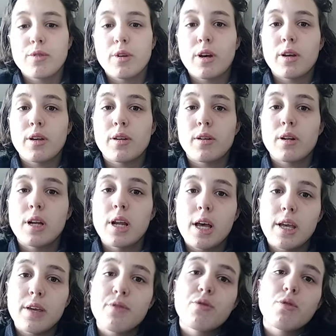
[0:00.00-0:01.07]
Enfin,
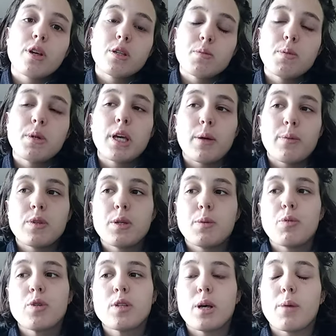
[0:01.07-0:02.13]
là, il faut expliquer un petit
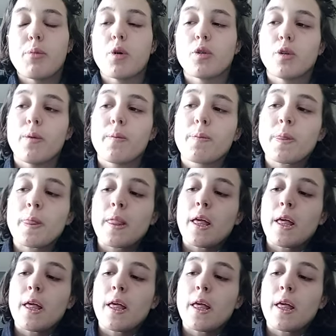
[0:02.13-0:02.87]
peu, c'est important.